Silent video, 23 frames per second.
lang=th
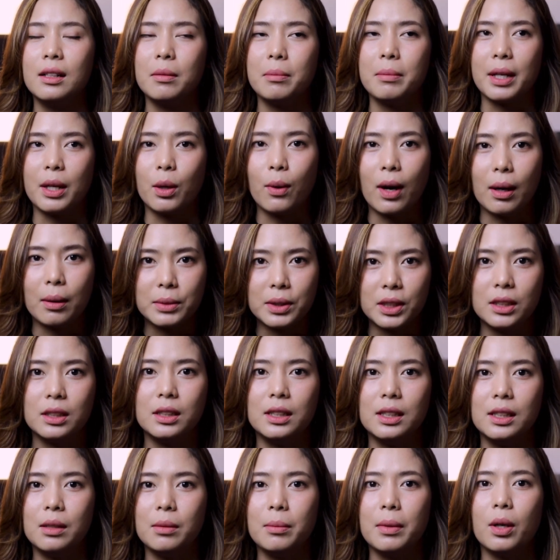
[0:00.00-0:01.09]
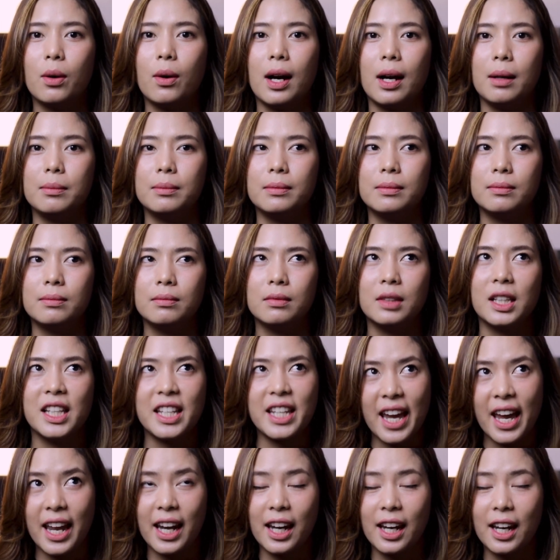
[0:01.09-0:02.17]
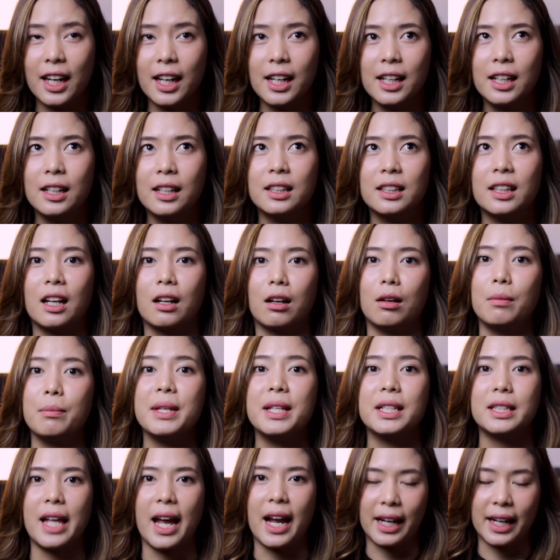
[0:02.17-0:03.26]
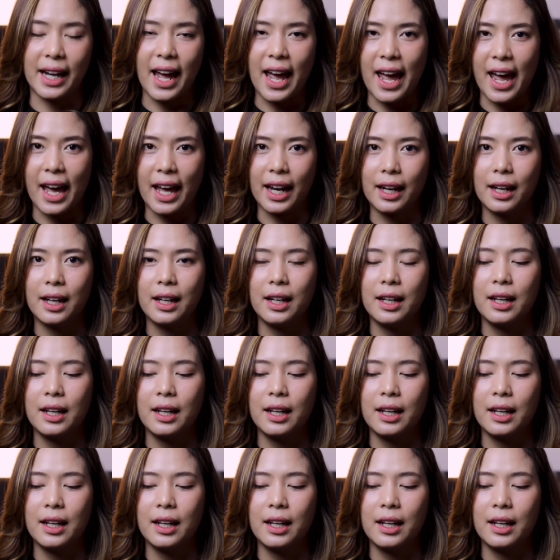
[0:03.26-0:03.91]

มีความชื้นมีความเย็นแต่ก็มีแสงแดด